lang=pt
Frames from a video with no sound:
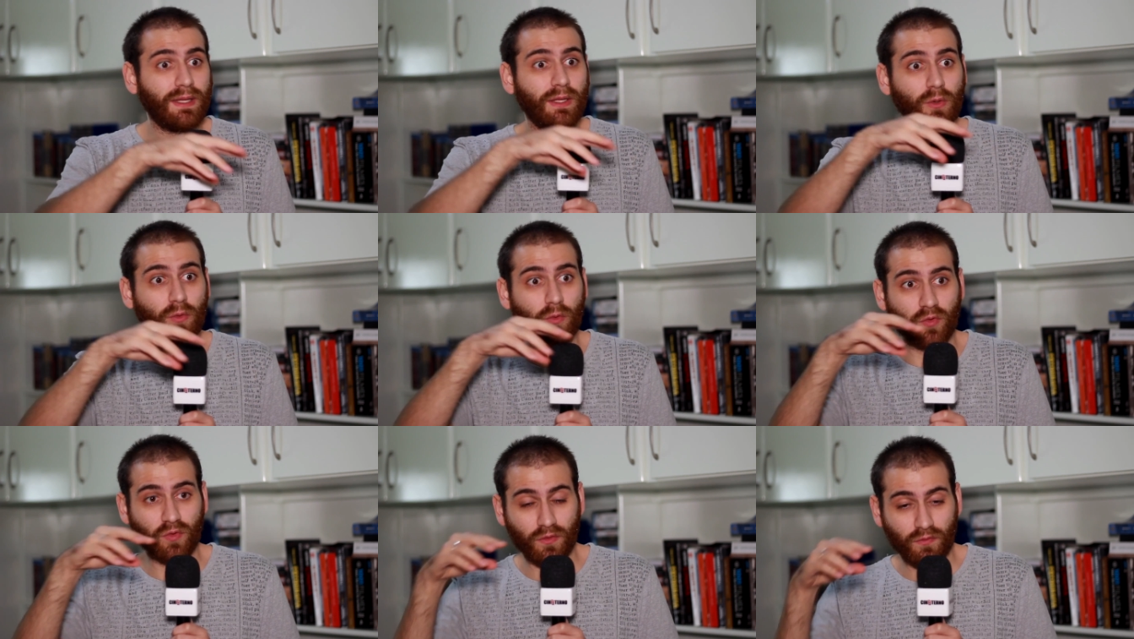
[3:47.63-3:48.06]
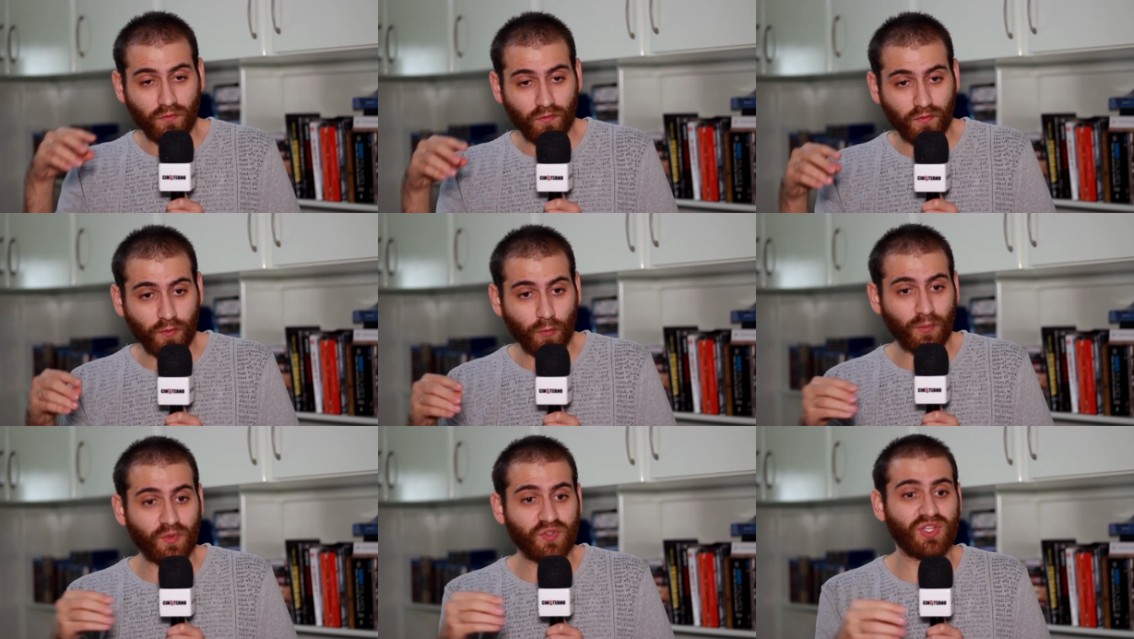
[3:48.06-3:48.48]
que os outros
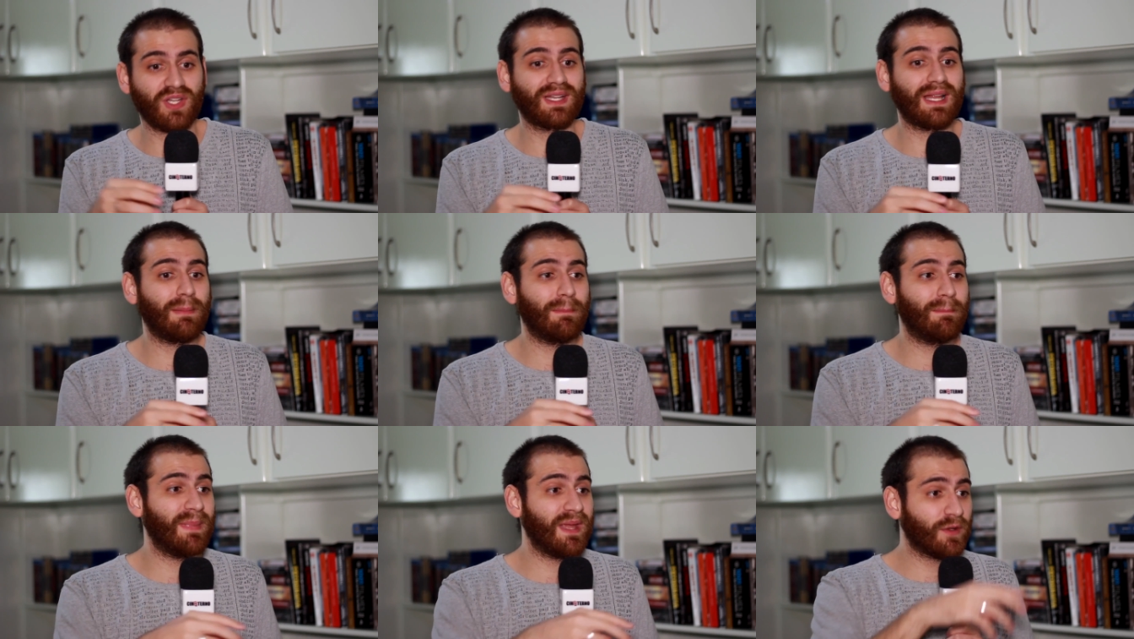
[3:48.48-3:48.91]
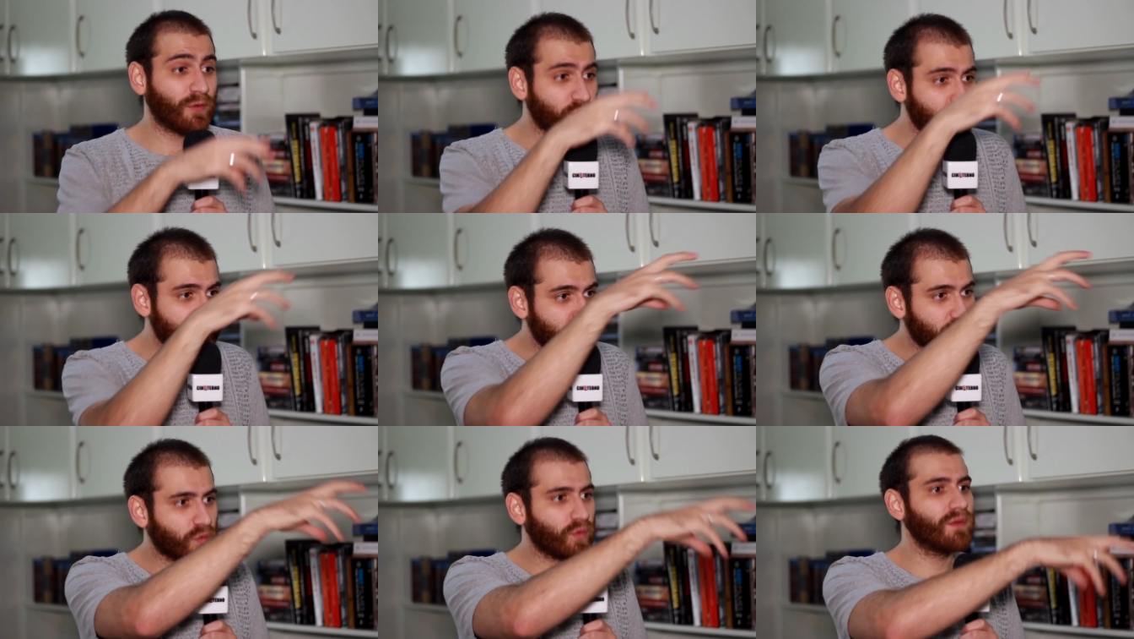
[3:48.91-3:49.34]
filmes, já tá
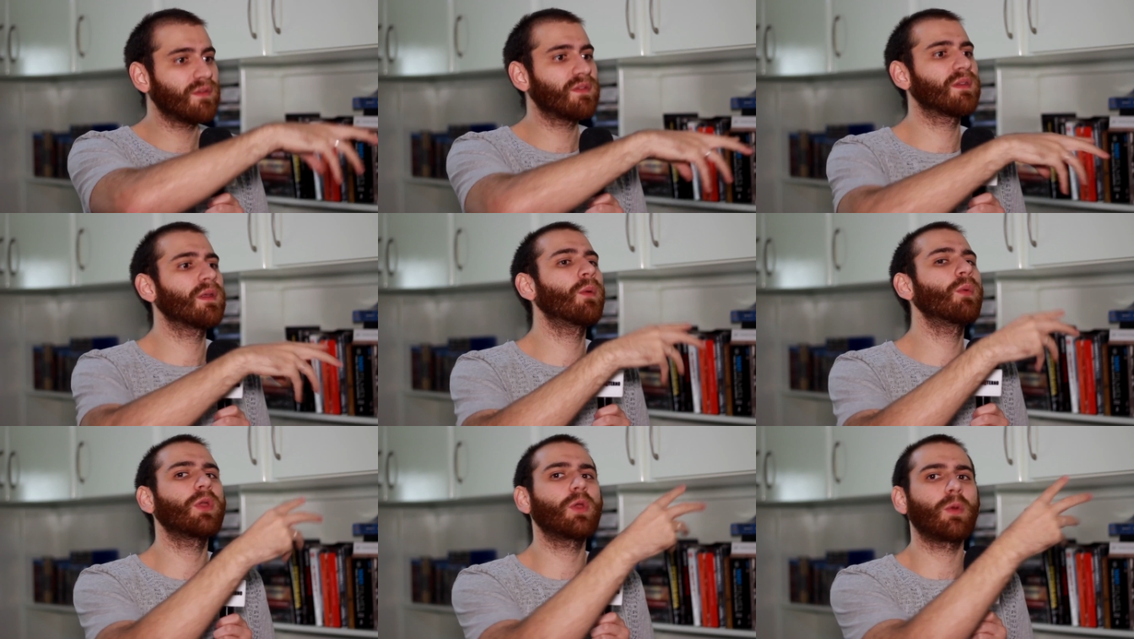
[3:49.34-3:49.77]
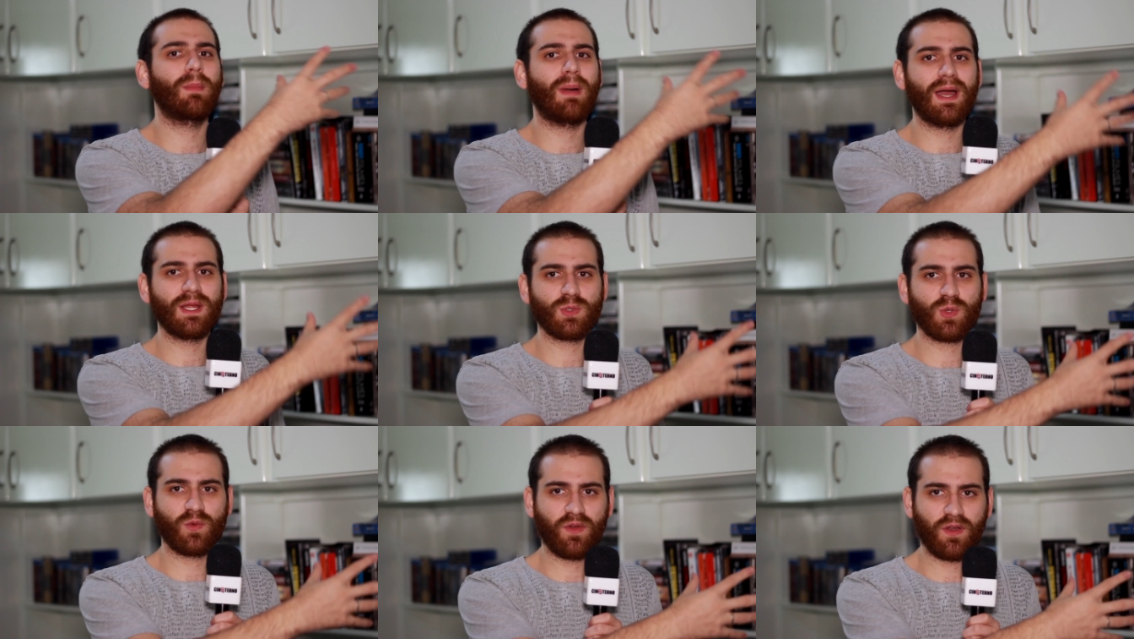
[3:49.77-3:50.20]
menos destruição que o
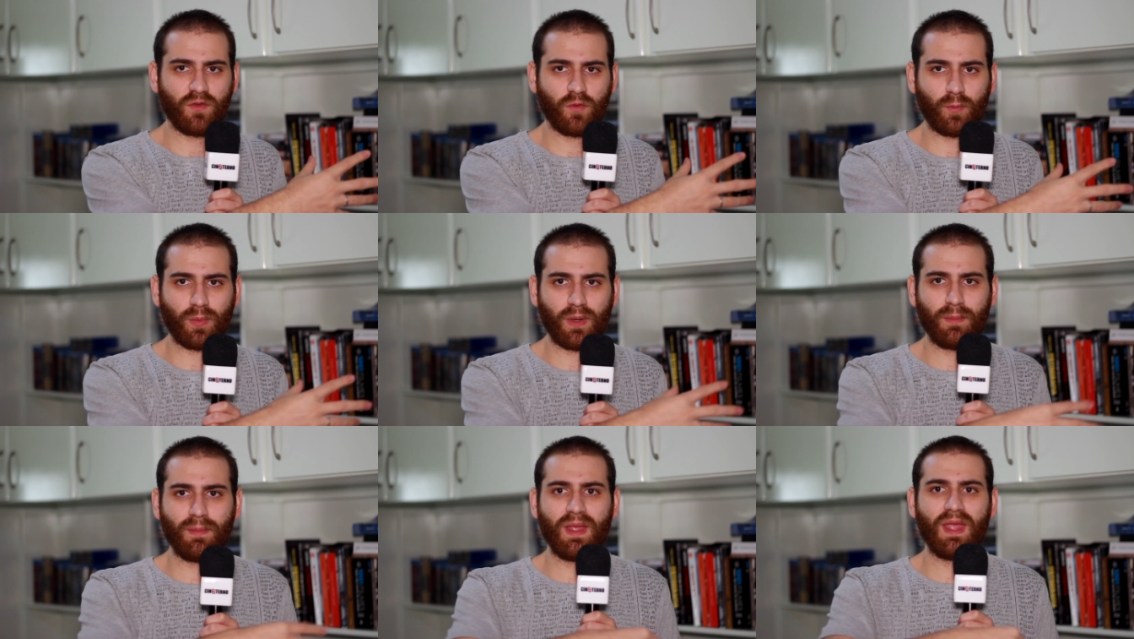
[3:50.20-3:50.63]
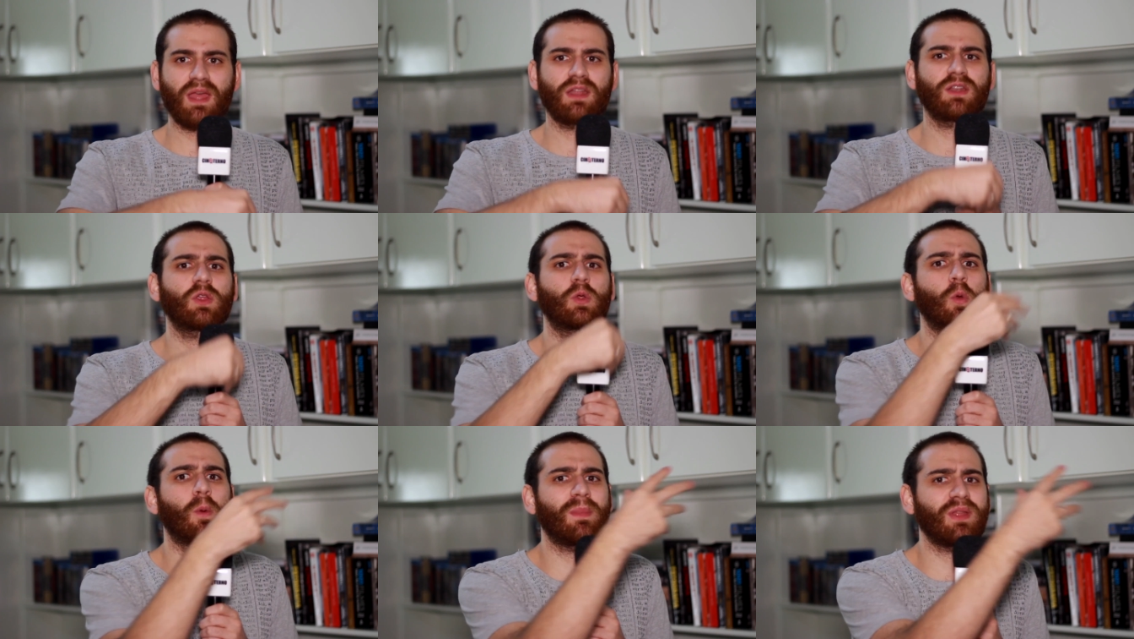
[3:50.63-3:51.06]
Batman vs
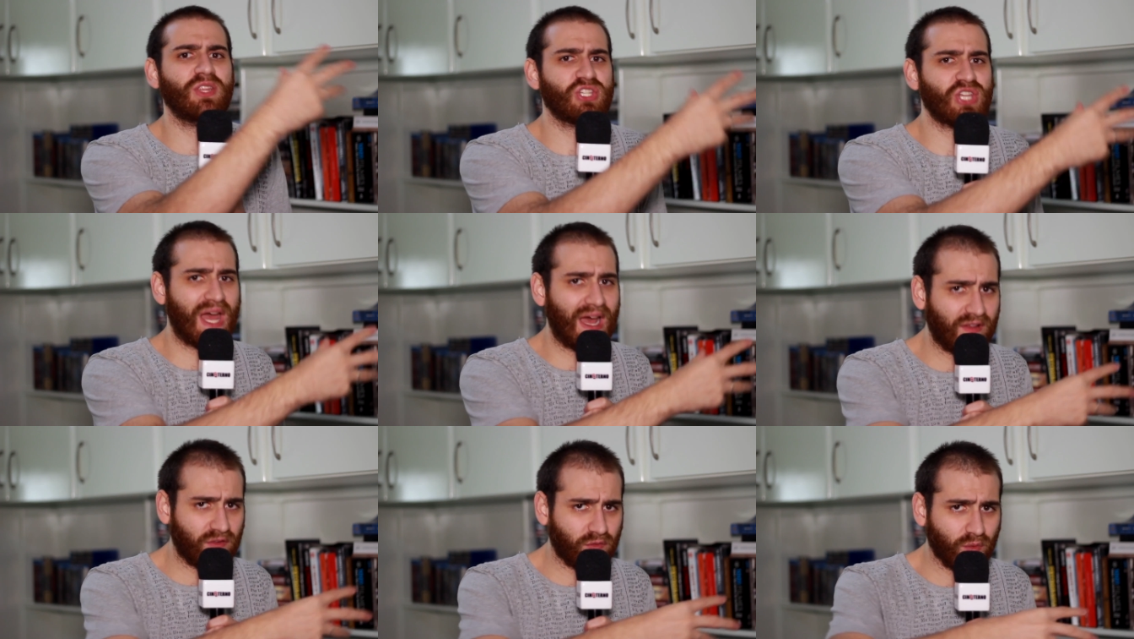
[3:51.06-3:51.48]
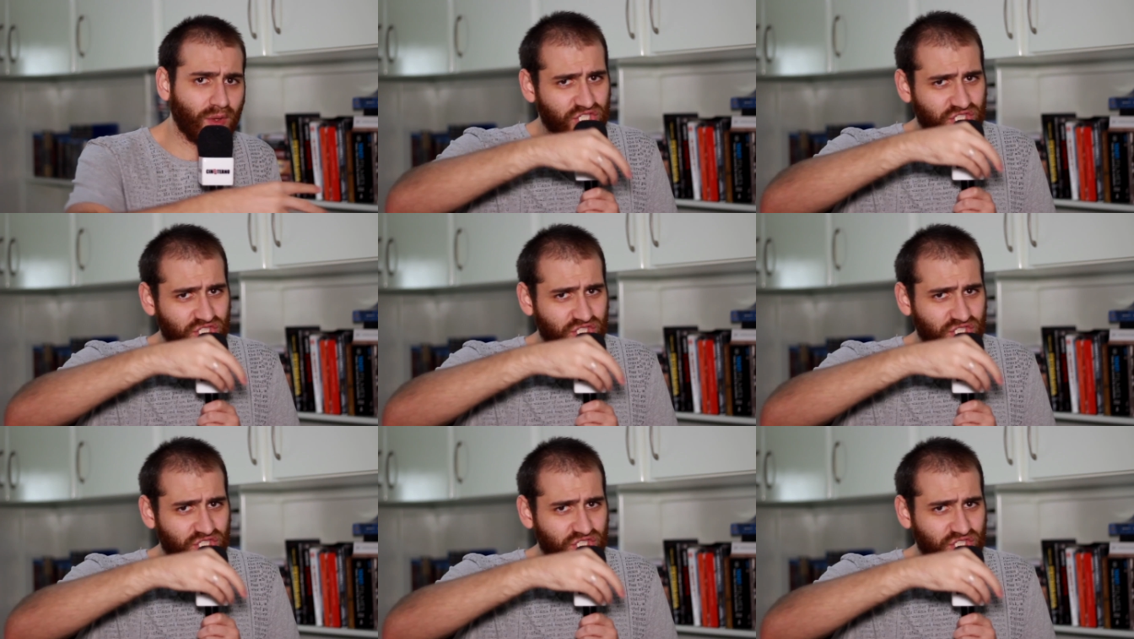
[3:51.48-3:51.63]
Superman, que o Homem de Aço,